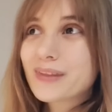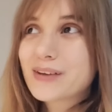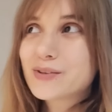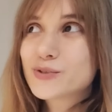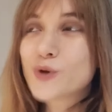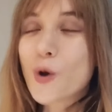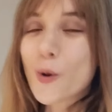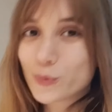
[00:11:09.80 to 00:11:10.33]

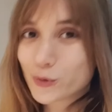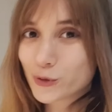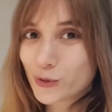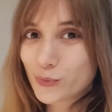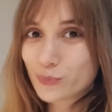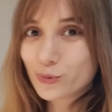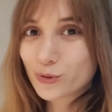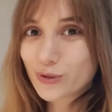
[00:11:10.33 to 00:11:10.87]
Çok
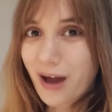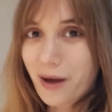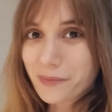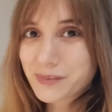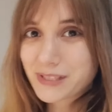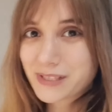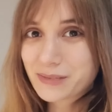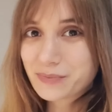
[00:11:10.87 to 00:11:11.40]
mutluyum bunu
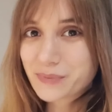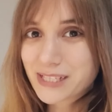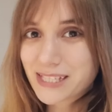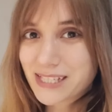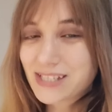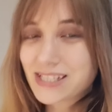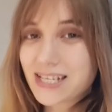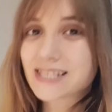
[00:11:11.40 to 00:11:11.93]
yaptığım
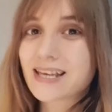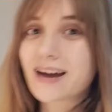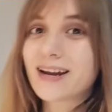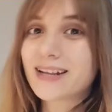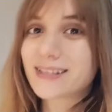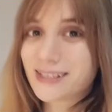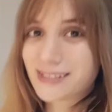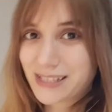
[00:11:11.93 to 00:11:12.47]
için,
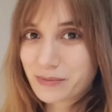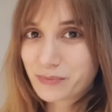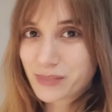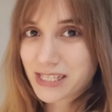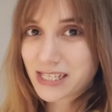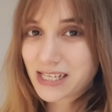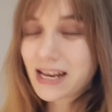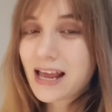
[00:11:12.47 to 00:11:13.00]
cesaret ettiğim
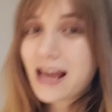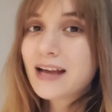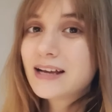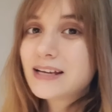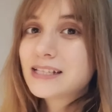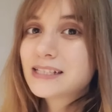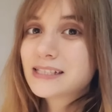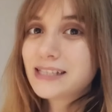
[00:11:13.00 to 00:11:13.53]
için.
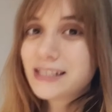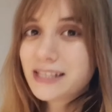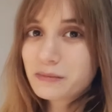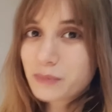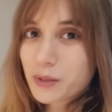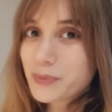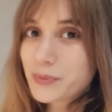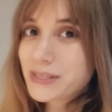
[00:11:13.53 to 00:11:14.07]

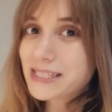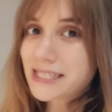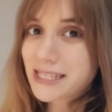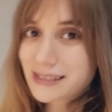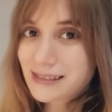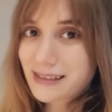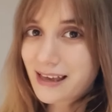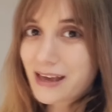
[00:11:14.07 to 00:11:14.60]
Dediğim gibi
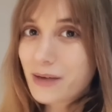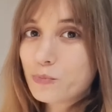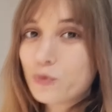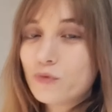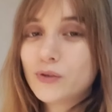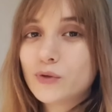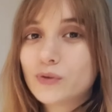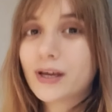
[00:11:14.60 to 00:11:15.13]
siz de bu
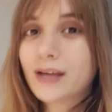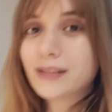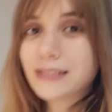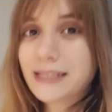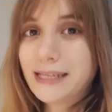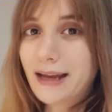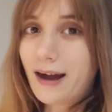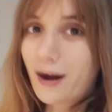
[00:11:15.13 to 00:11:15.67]
videodan
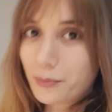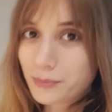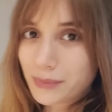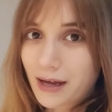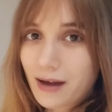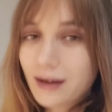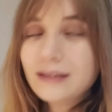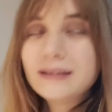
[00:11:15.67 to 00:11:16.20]

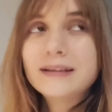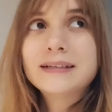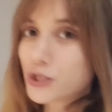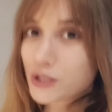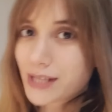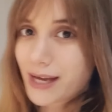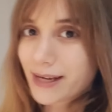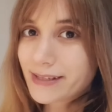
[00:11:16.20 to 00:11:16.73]
ilhamla,
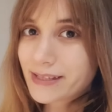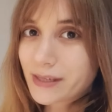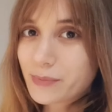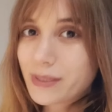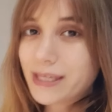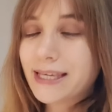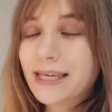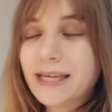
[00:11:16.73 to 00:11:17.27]
bir
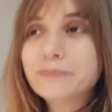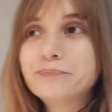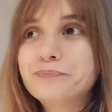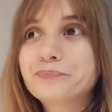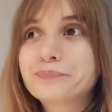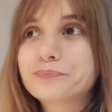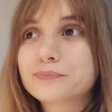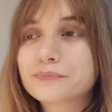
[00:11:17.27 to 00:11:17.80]
tabii ki
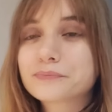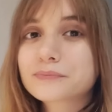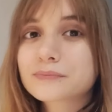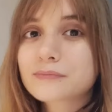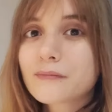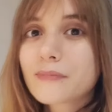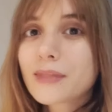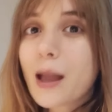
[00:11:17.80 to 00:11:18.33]

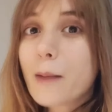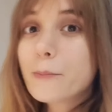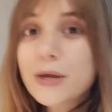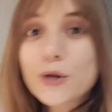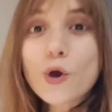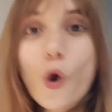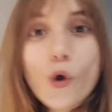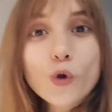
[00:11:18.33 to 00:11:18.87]
bir
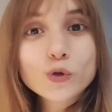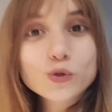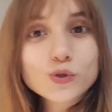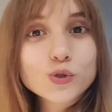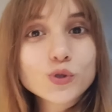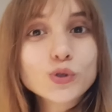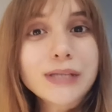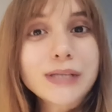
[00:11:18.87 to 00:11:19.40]

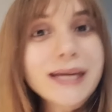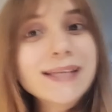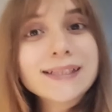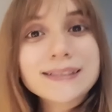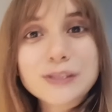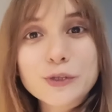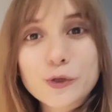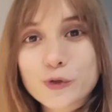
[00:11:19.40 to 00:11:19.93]
korkunuzu yenin
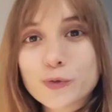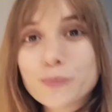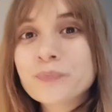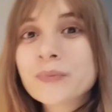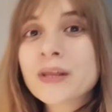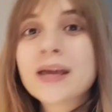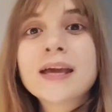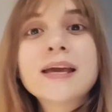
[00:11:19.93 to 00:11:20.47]
diyorum.
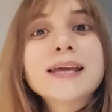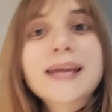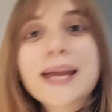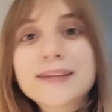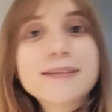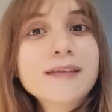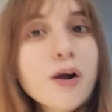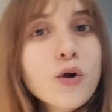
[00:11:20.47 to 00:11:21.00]

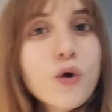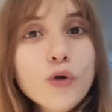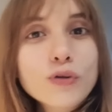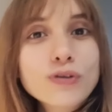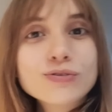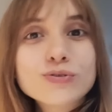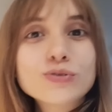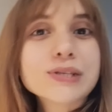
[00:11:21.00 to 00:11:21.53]
Kediden
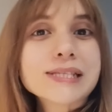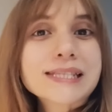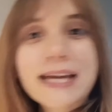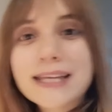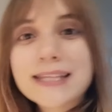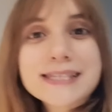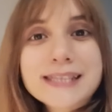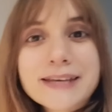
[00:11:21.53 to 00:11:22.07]
korkuyorsanız
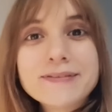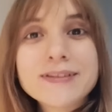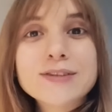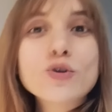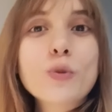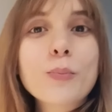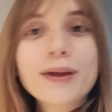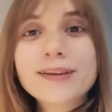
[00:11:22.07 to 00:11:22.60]
kedi sevin,
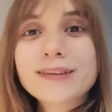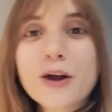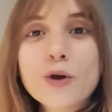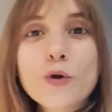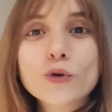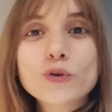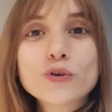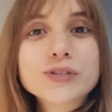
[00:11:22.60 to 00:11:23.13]
köpekten
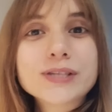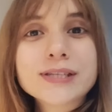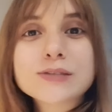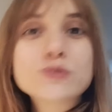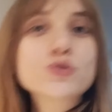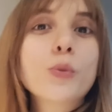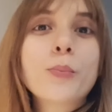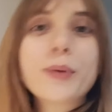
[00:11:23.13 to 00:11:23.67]

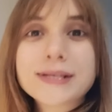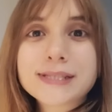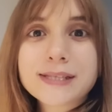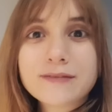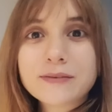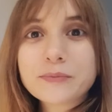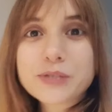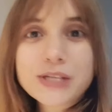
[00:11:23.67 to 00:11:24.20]
korkuyorsanız köpek
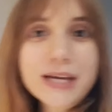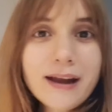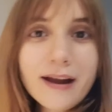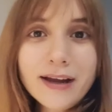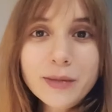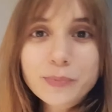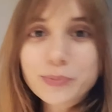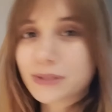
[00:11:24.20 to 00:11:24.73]
sevin, bir şeyler
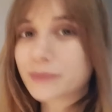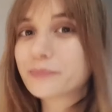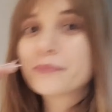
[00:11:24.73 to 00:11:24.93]
yapın.